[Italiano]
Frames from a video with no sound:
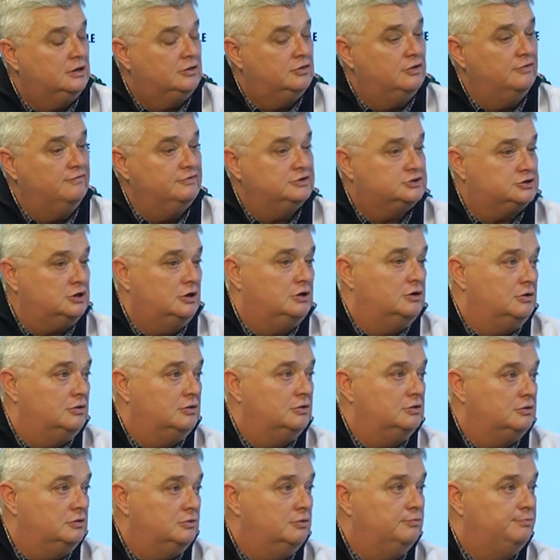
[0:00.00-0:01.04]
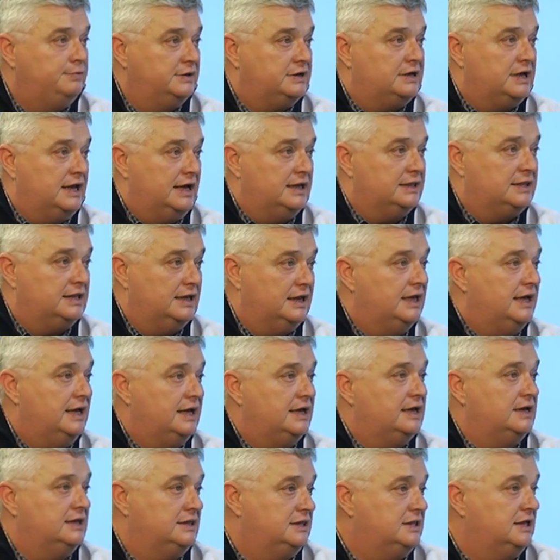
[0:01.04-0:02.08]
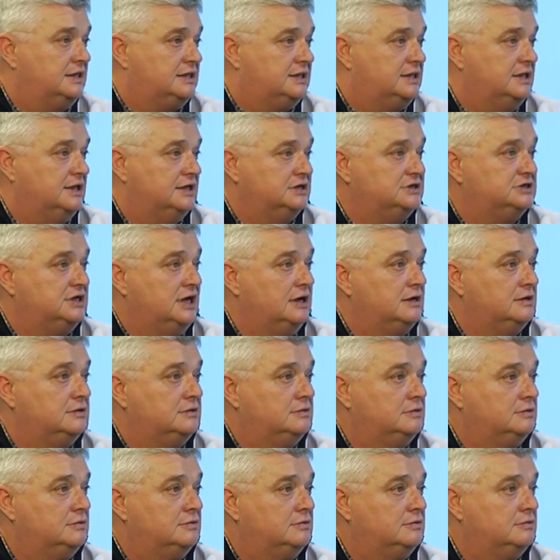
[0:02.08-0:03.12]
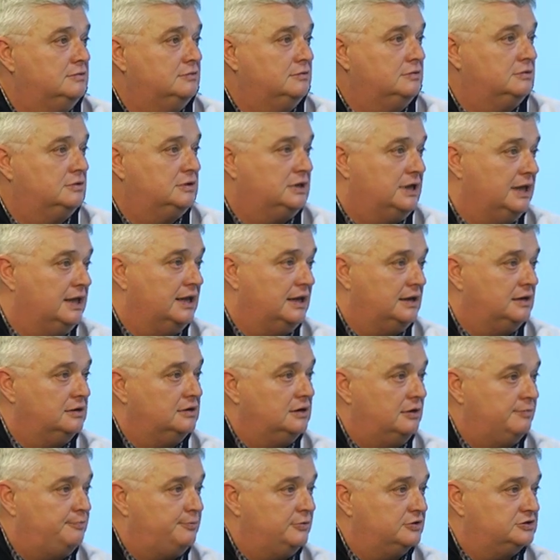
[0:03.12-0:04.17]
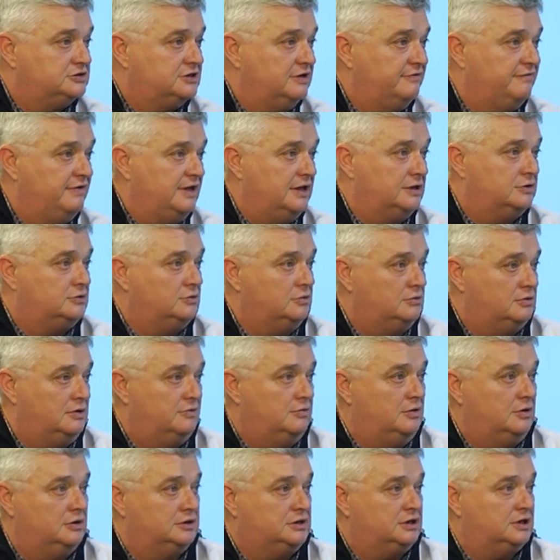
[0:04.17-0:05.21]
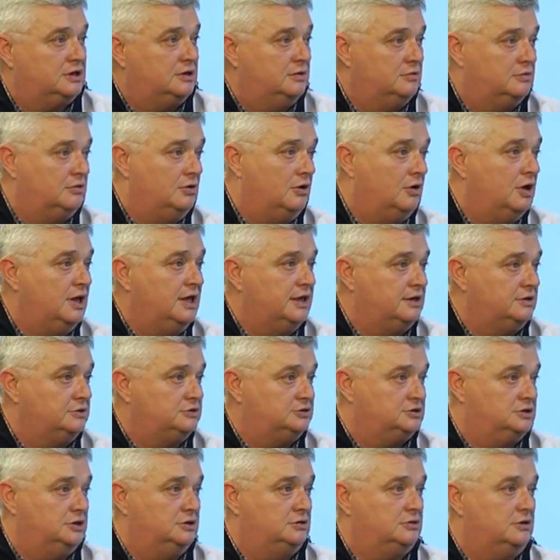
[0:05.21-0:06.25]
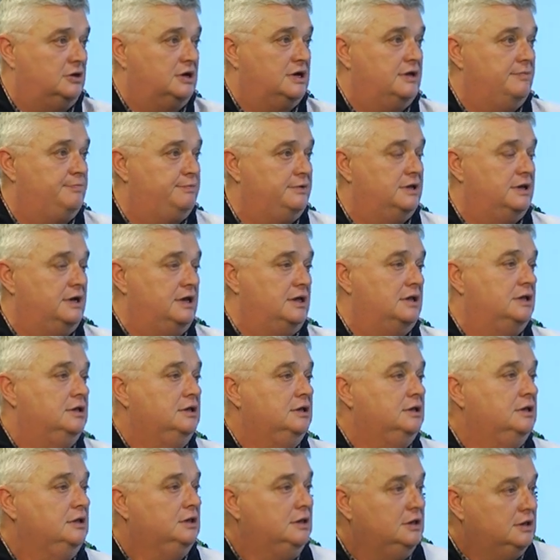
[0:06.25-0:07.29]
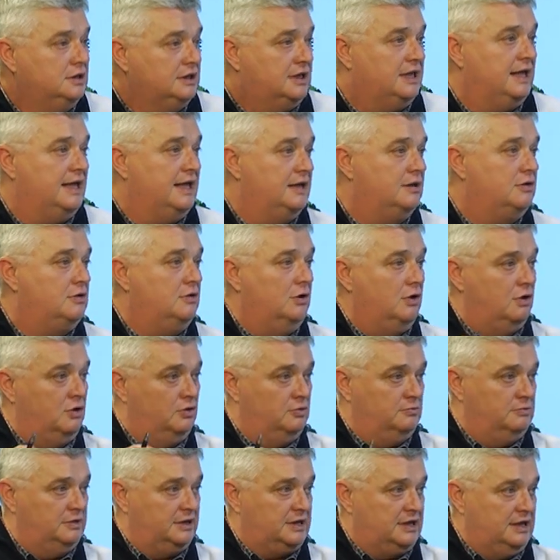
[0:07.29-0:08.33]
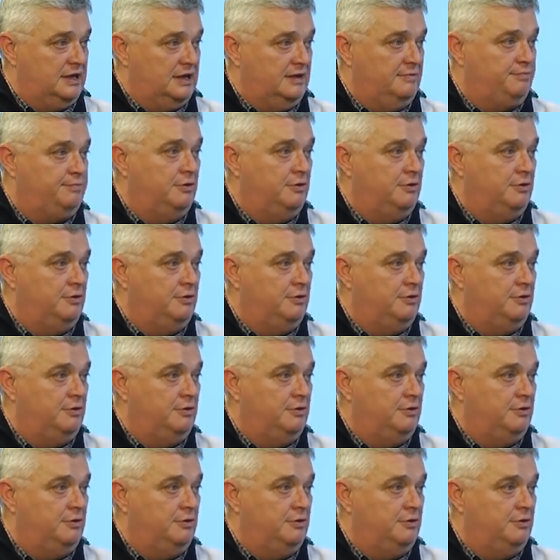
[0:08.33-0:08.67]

dove sono ubicate le aree di attesa che nel post evento, una volta che uno è riuscito a capire che è in column, che è a